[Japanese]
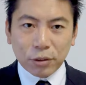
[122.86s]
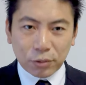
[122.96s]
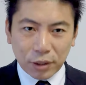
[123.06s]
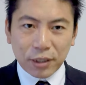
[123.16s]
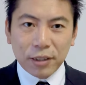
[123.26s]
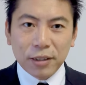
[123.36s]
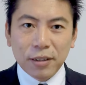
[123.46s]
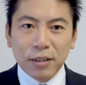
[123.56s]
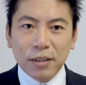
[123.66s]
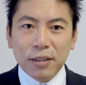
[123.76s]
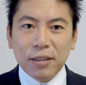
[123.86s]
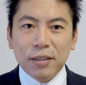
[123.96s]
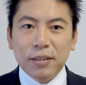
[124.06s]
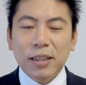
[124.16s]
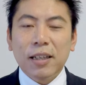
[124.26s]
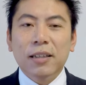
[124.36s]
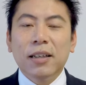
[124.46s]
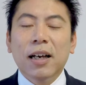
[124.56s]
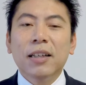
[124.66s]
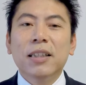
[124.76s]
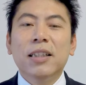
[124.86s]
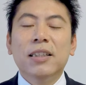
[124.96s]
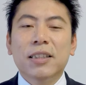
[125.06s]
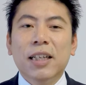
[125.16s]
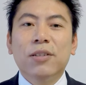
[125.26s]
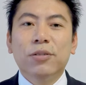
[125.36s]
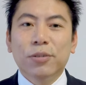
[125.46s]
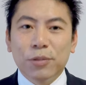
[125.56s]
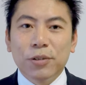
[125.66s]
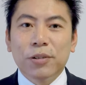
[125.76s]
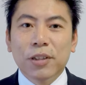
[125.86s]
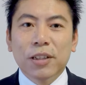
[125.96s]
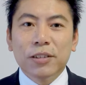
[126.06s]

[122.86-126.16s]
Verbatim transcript: とトイレで暗記したいことも、